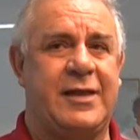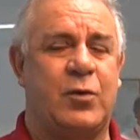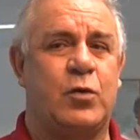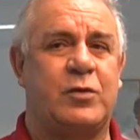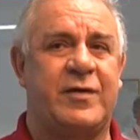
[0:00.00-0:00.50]

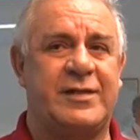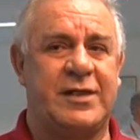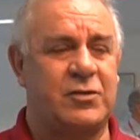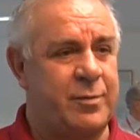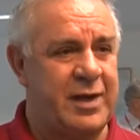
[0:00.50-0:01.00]
recurso vai
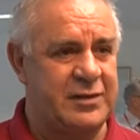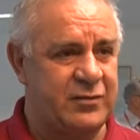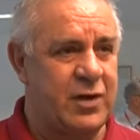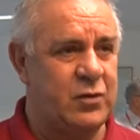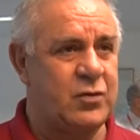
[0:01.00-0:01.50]
ser só para
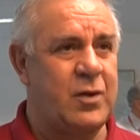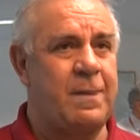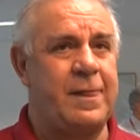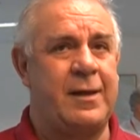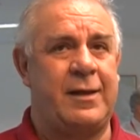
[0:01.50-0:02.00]
asfalto.
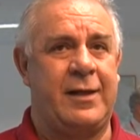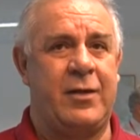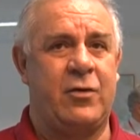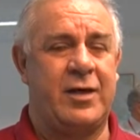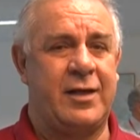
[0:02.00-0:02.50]

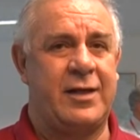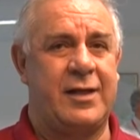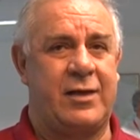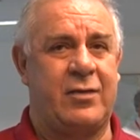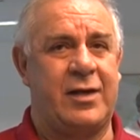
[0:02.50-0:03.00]
Né? Eu, quero,
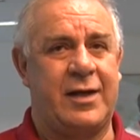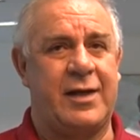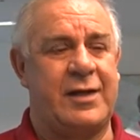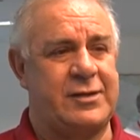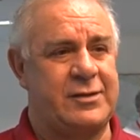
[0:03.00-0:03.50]
eu quero
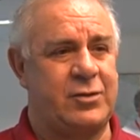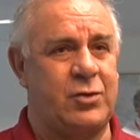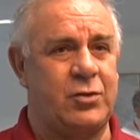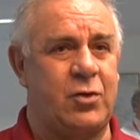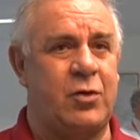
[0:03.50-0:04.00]
agradecer o
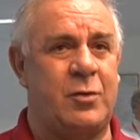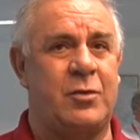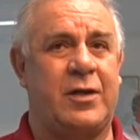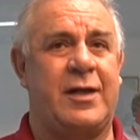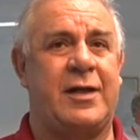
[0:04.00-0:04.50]
doutor
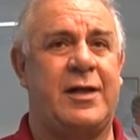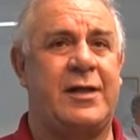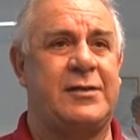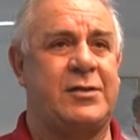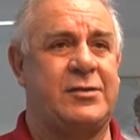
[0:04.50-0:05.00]
Romulo, quero
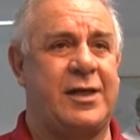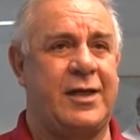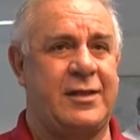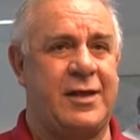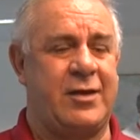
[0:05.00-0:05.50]
agradecer ao
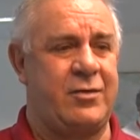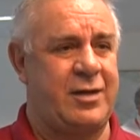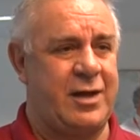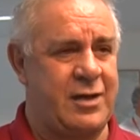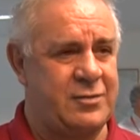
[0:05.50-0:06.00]
secretário
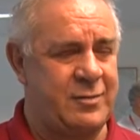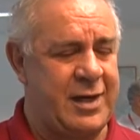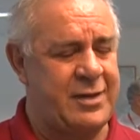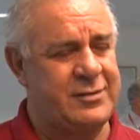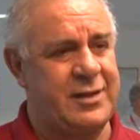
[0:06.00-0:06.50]
Carlos
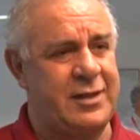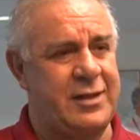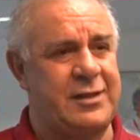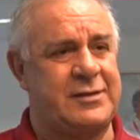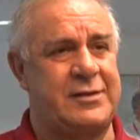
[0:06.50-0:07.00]
Melles, quero
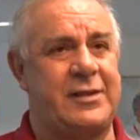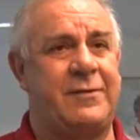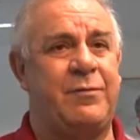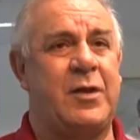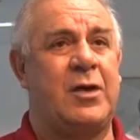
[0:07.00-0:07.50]

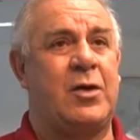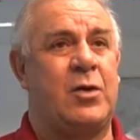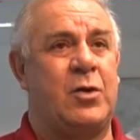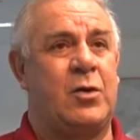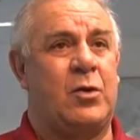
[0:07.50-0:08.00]
agradecer
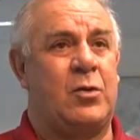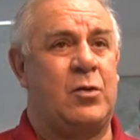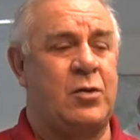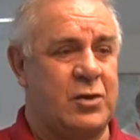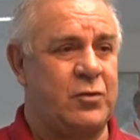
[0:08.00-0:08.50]

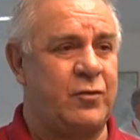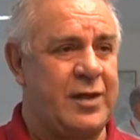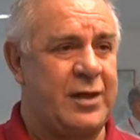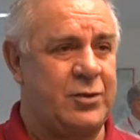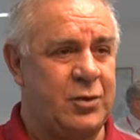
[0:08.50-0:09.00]
o nosso
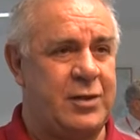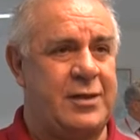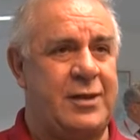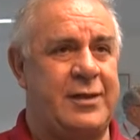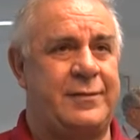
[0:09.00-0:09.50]

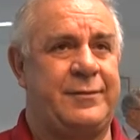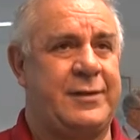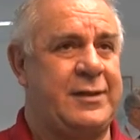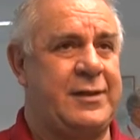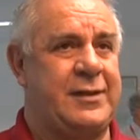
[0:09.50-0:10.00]
governador, né?
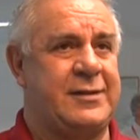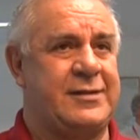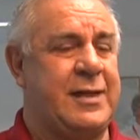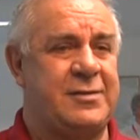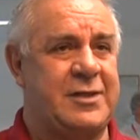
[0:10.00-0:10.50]
que
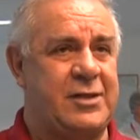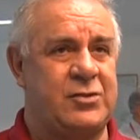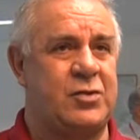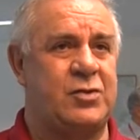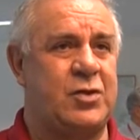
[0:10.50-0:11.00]
sempre está em
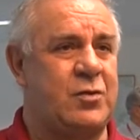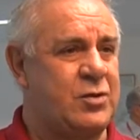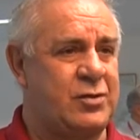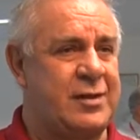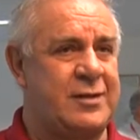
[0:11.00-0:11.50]
São João
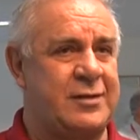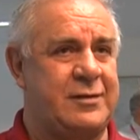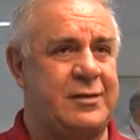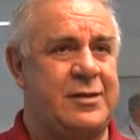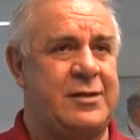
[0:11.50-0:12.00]
ajudando
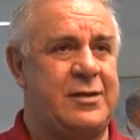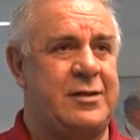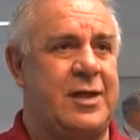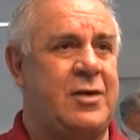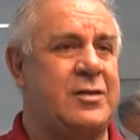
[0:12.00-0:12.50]

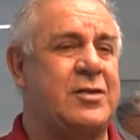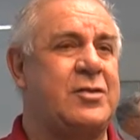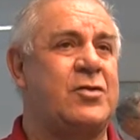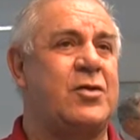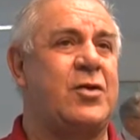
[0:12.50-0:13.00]
a nossa
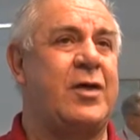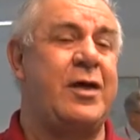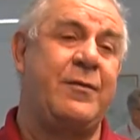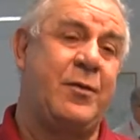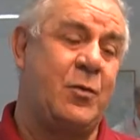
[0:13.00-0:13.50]
São João del
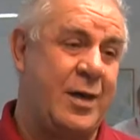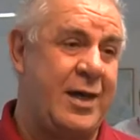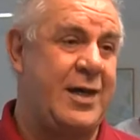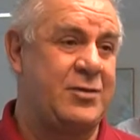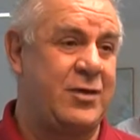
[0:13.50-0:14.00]
Rei, o
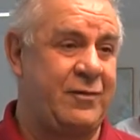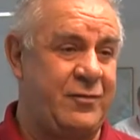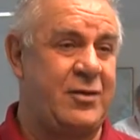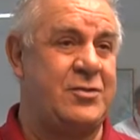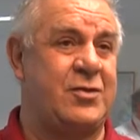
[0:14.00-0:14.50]
Aécio, que é
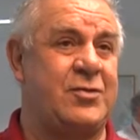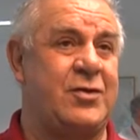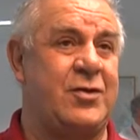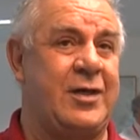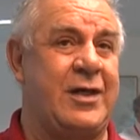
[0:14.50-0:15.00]
filho de São
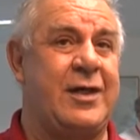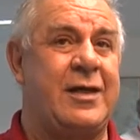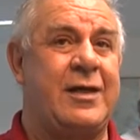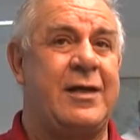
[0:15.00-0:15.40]
João del Rei,